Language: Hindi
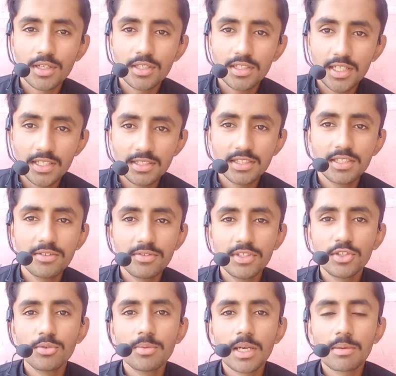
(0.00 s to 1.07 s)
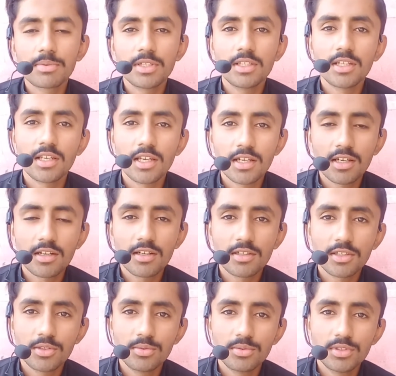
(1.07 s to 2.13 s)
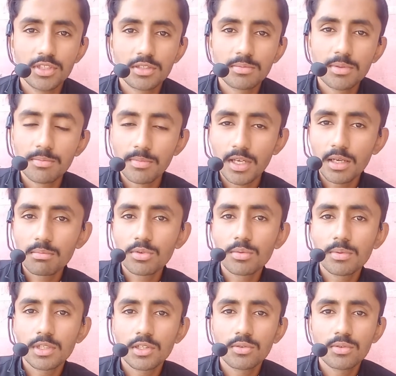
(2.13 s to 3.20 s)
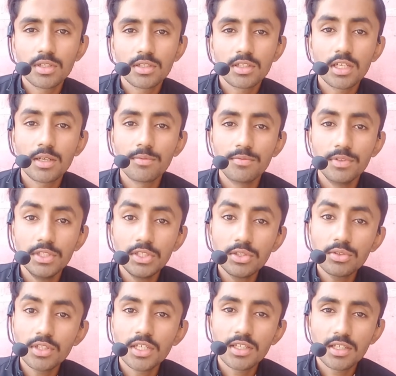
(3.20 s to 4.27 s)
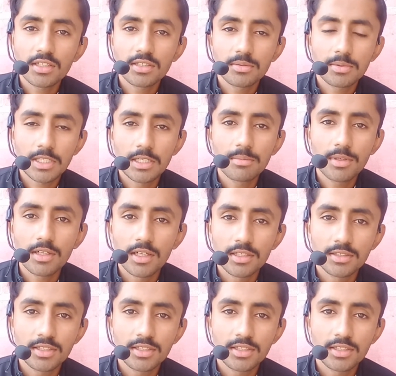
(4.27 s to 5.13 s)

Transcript: आज ऐसी ही वीडियो मैं आपके लिए लेकर आ गया हूँ जिसमें मैं आपको बताऊँगा कि आप वीडियो देखकर सब्सक्राइबर